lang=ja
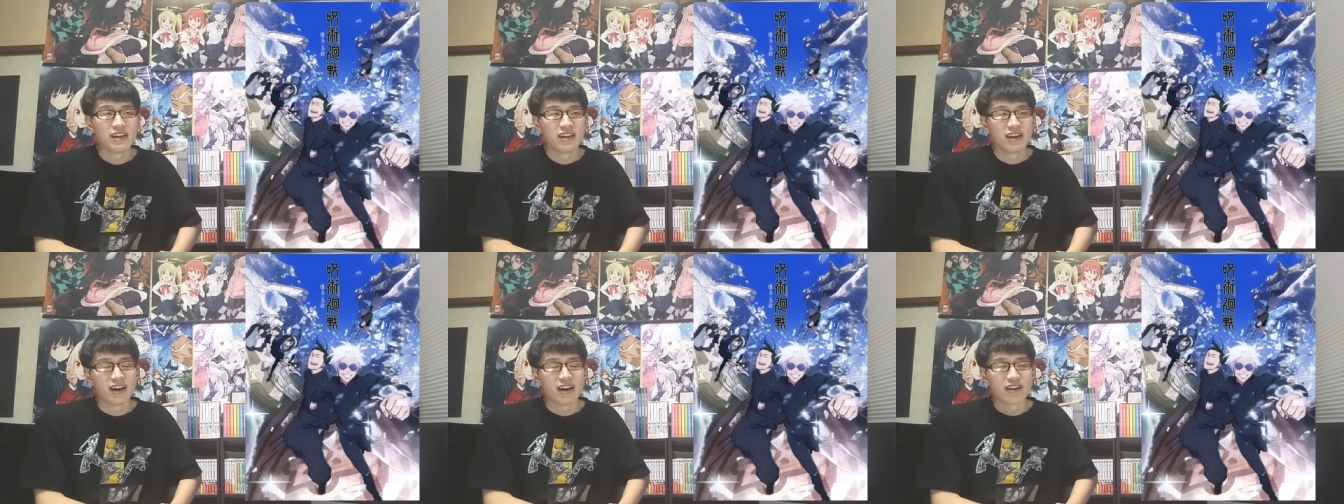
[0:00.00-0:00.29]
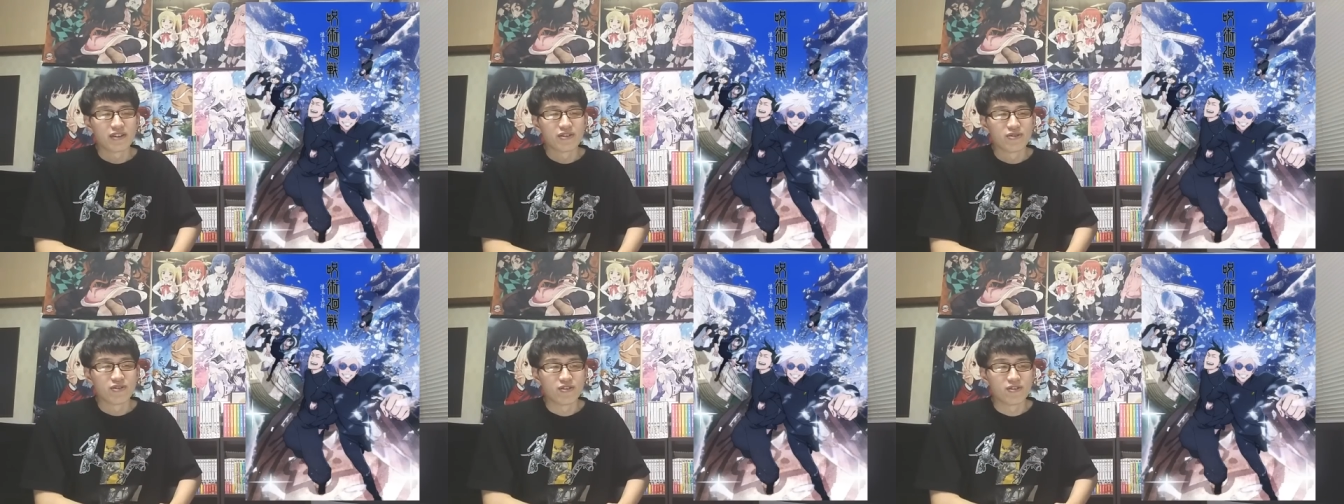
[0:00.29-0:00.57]

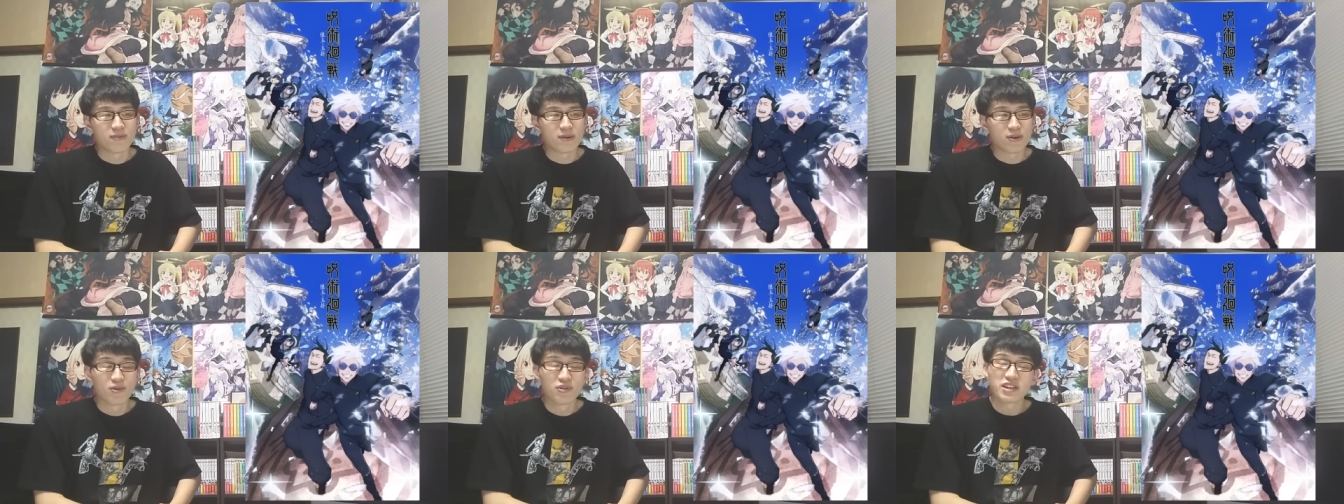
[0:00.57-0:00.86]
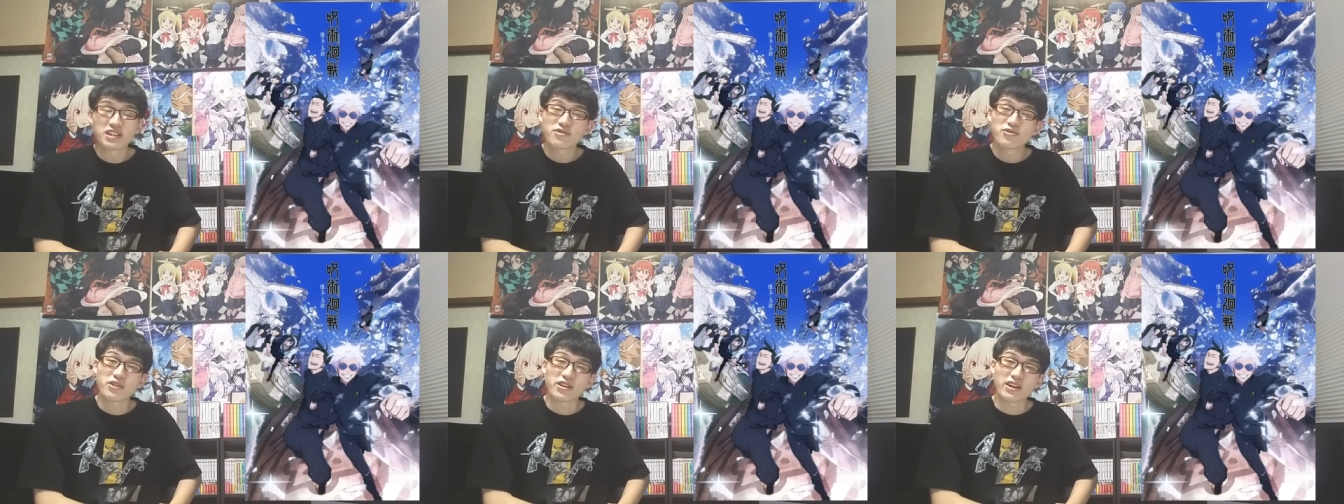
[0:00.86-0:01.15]
あのまあ、
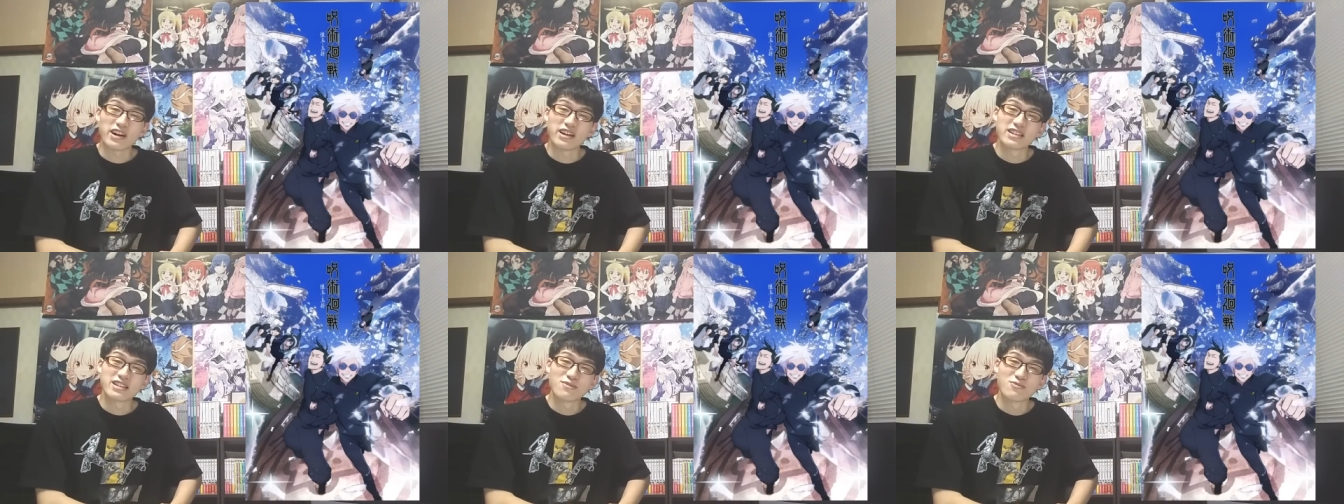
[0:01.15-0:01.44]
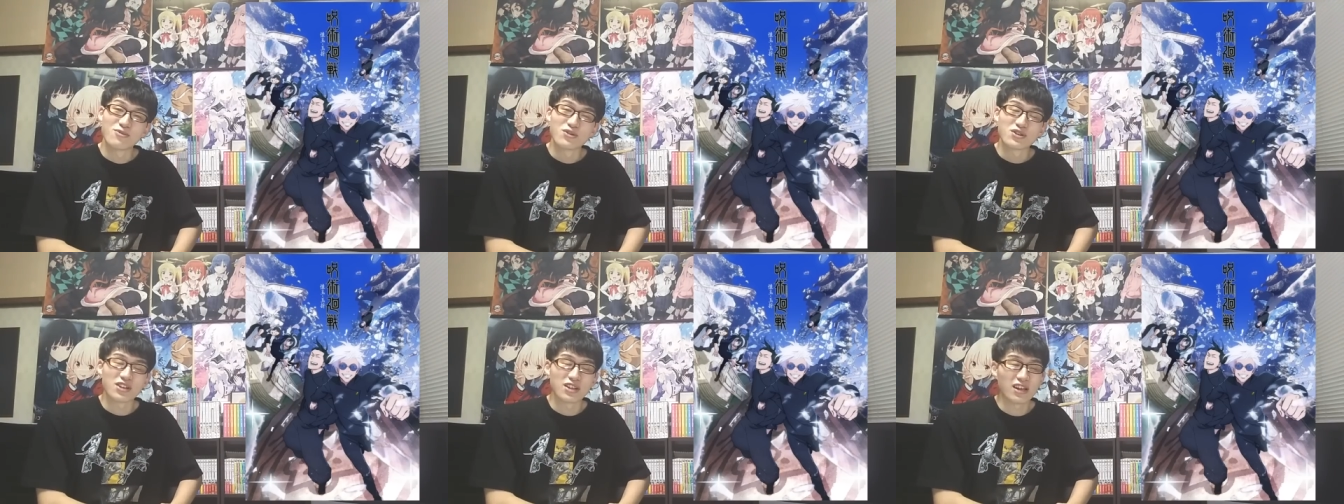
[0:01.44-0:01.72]
同じような感じ
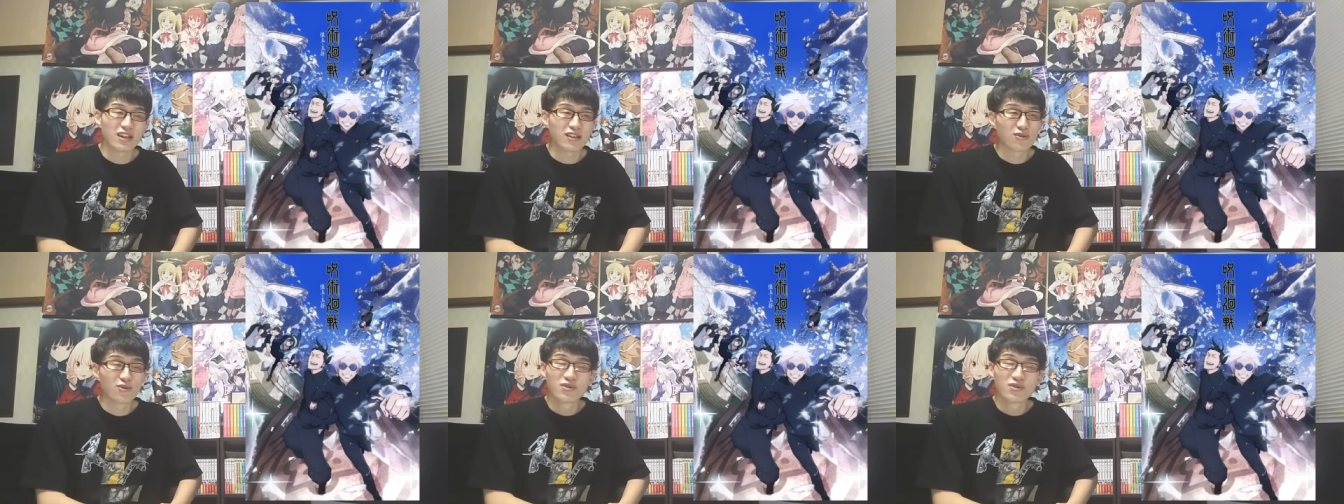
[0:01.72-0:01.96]
もしてね、